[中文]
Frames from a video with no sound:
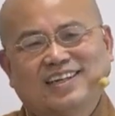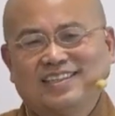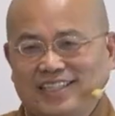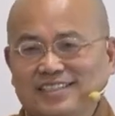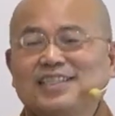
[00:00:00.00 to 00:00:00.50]
那
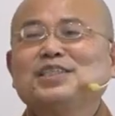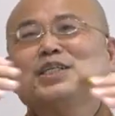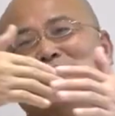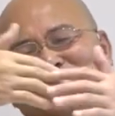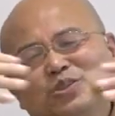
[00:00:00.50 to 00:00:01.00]
你看，他他
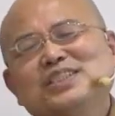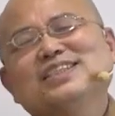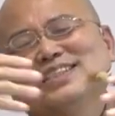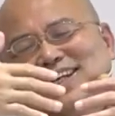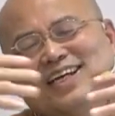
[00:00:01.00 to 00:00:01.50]
他就
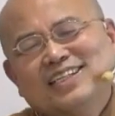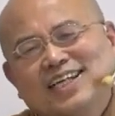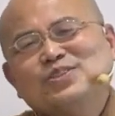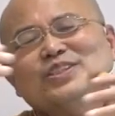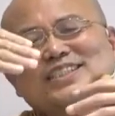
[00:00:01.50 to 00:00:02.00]
是
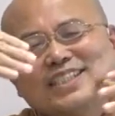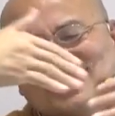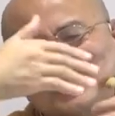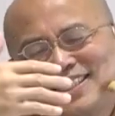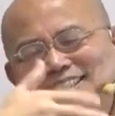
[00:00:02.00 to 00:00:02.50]
他就是这
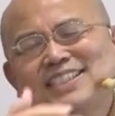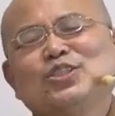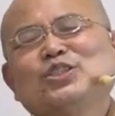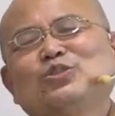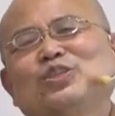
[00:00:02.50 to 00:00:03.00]
个这个
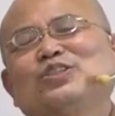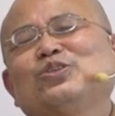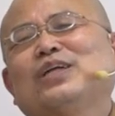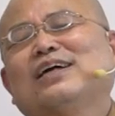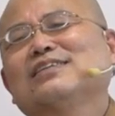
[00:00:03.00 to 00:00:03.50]
次顺
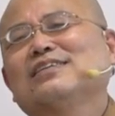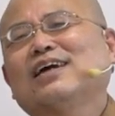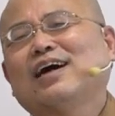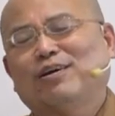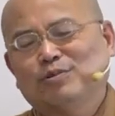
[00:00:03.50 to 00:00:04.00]
序啊。
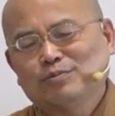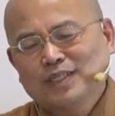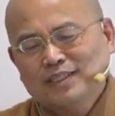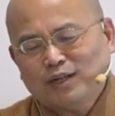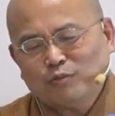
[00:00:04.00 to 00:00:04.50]
好，
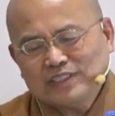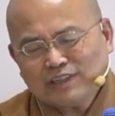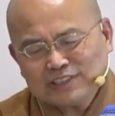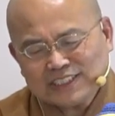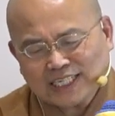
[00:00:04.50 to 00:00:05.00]
那我们
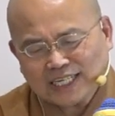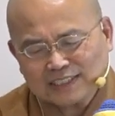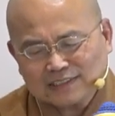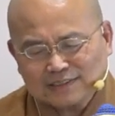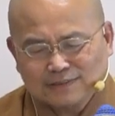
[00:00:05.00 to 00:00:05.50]
再往底下看，